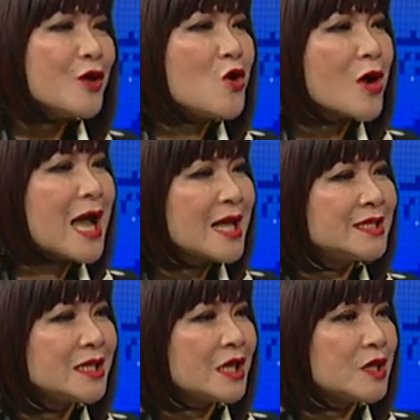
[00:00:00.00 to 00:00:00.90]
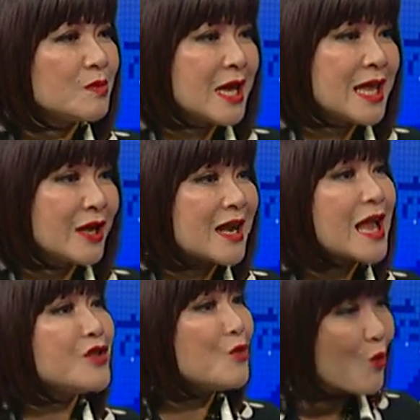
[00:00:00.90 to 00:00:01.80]
do các axit ở trong dạ dày nó ra
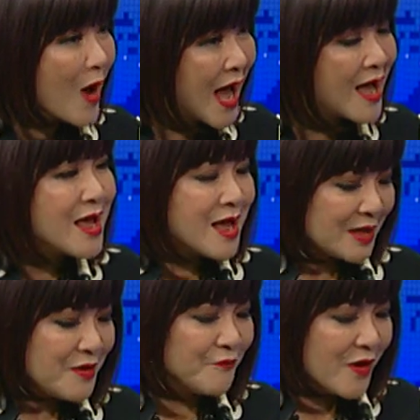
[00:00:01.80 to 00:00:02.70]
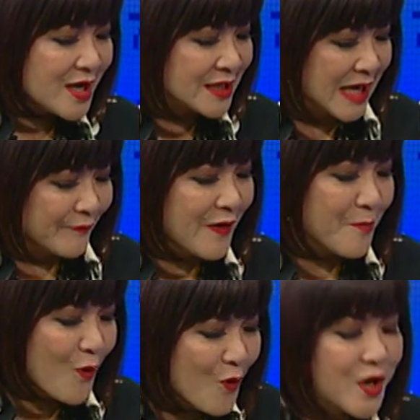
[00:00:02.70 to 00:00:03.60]
nhiều quá thì với cái sản phẩm
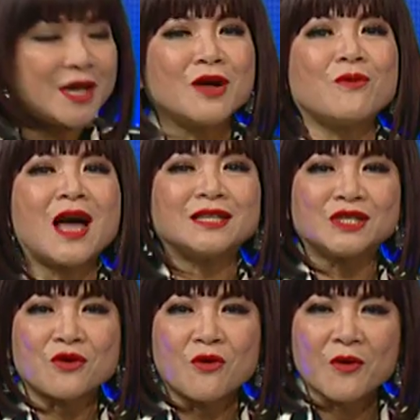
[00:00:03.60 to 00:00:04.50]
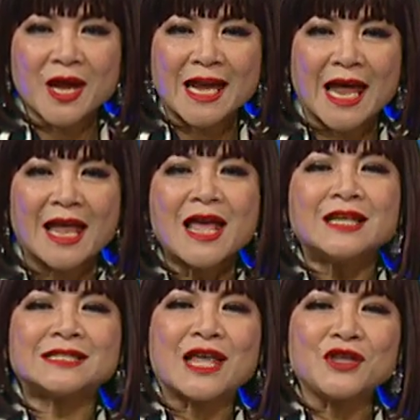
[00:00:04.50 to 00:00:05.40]
Okinawa Zirori này
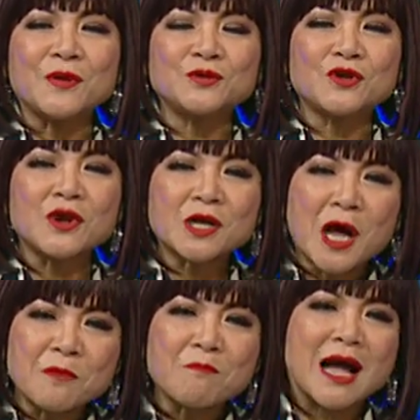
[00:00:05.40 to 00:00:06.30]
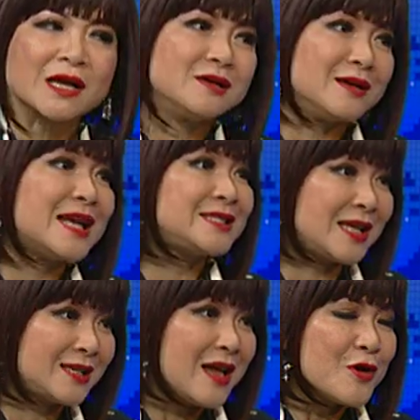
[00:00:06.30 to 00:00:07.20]
sẽ giúp cho nó cân bằng cái lượng
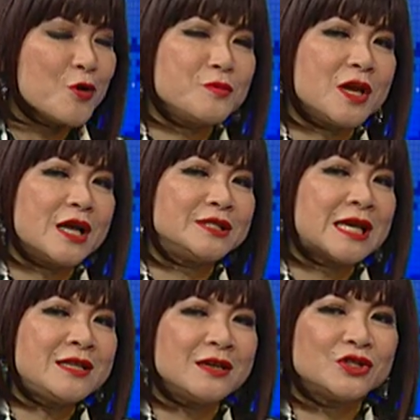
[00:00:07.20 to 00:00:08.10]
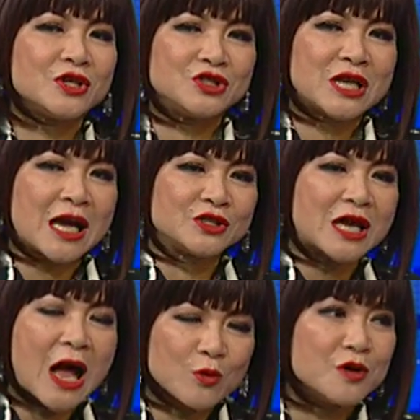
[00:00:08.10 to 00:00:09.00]
axit cũng như là tránh những cái tình trạng
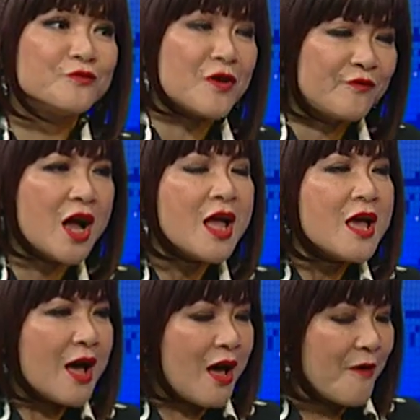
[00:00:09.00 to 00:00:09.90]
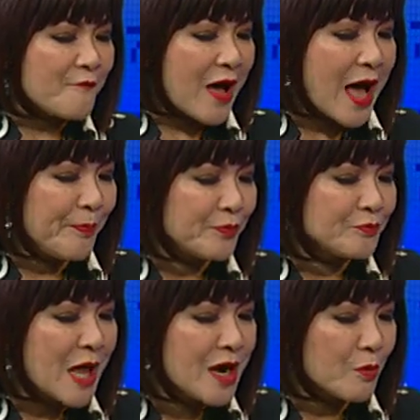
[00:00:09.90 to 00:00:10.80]
trào ngược vân vân à, và
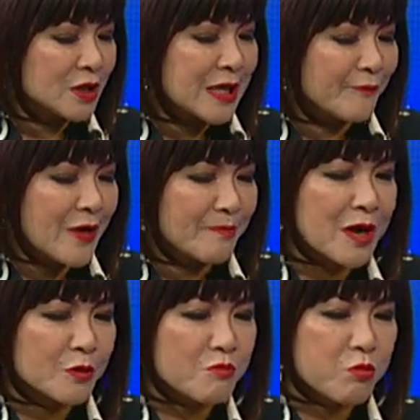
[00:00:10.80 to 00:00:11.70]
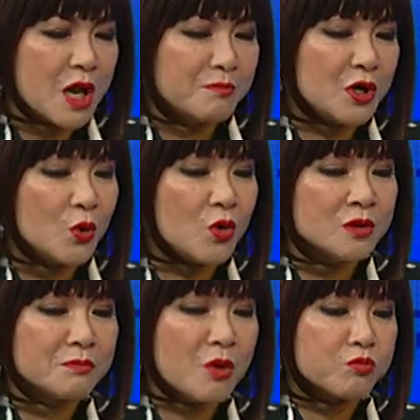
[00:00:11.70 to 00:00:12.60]
đây là một cái sản phẩm mà một lần mình uống
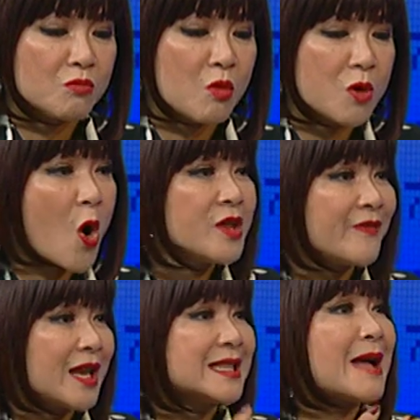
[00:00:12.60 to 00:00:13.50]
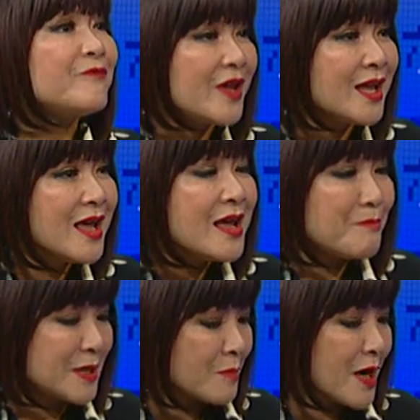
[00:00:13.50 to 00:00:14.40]
một một gói như vậy là 8 viên yeah. mà
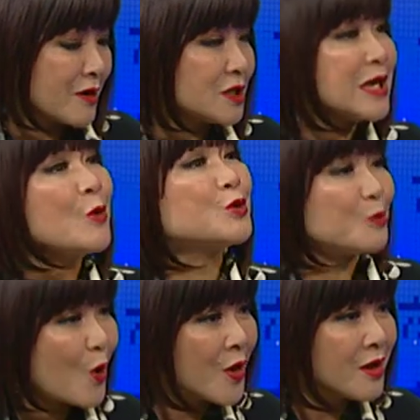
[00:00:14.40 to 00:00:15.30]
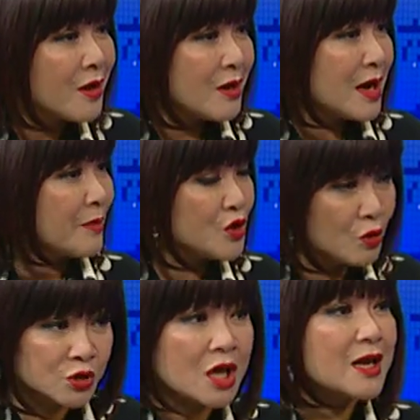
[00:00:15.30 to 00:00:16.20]
dạ. trong này có 60 gói 60 là mình gói.
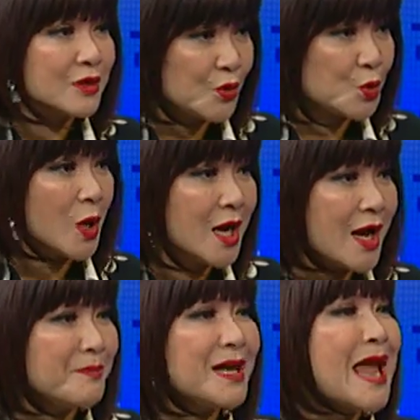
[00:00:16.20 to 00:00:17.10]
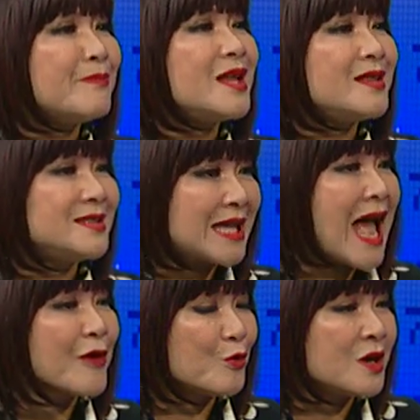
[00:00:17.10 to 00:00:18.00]
dùng rất là thuận lợi mình đem đi
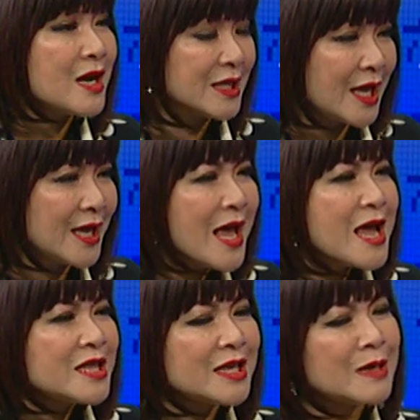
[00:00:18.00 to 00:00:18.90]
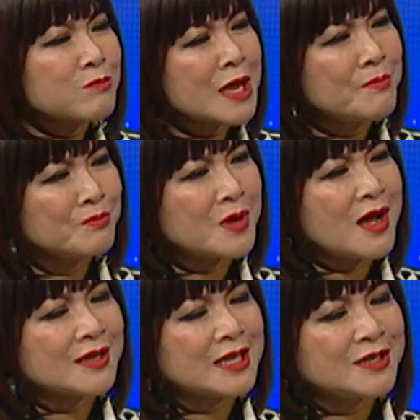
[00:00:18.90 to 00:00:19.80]
xa cũng rất là tiện thì trong cái
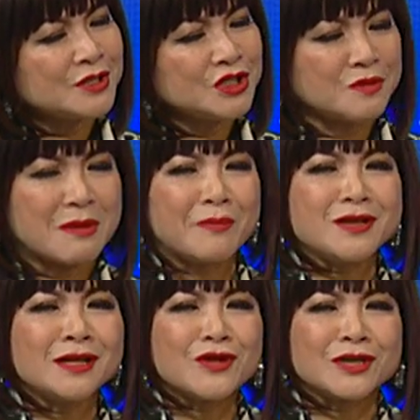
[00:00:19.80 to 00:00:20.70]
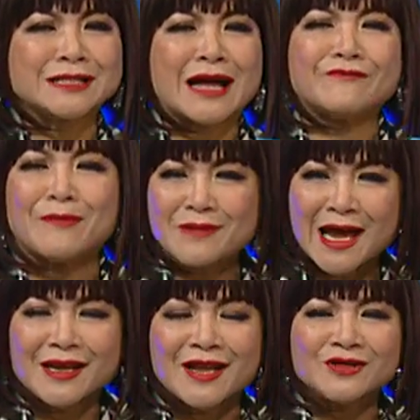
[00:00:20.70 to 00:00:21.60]
cái chương trình mà mình giới thiệu cái sản phẩm
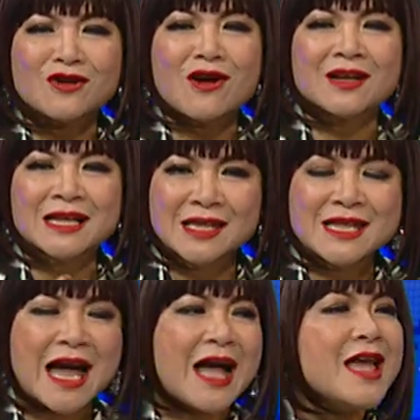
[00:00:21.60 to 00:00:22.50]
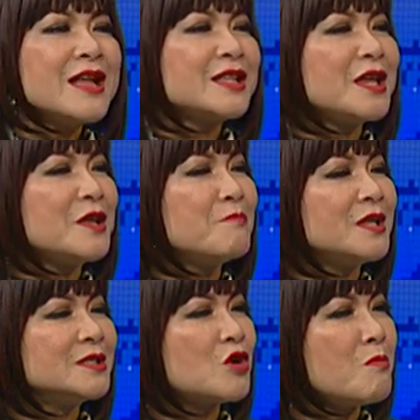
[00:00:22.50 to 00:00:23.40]
này đến cho khán khán giả thì
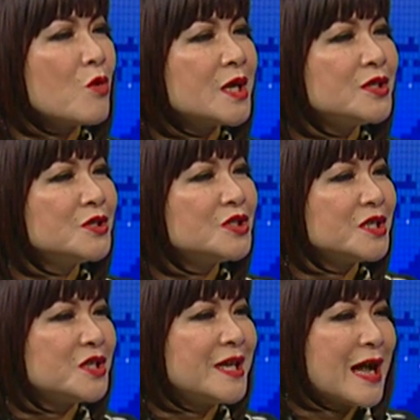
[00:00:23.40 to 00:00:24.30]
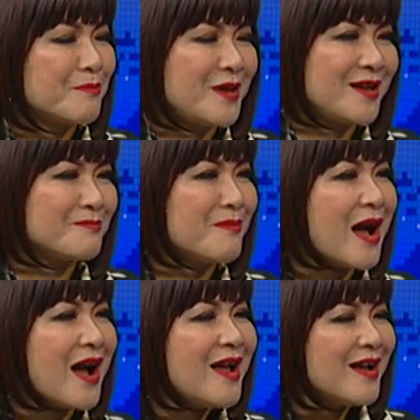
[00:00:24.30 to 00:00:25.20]
mình có một cái chương trình gì đặc biệt
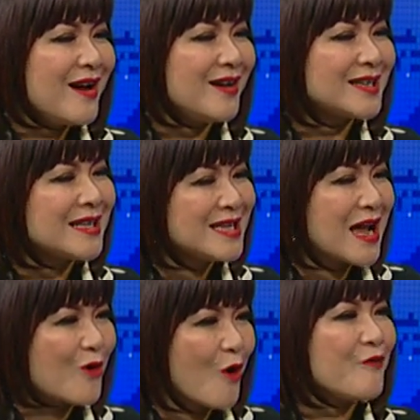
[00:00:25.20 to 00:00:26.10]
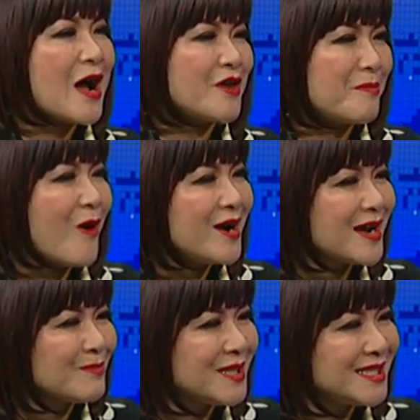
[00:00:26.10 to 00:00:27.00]
mà uh, khán giả gọi vào để mà
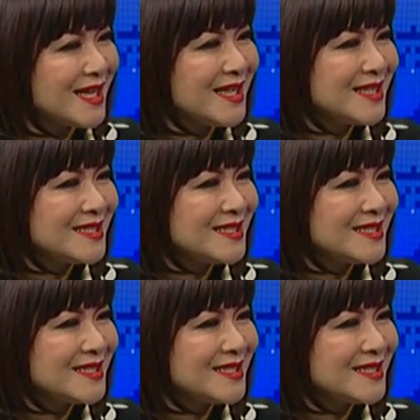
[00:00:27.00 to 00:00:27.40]
order không thưa chị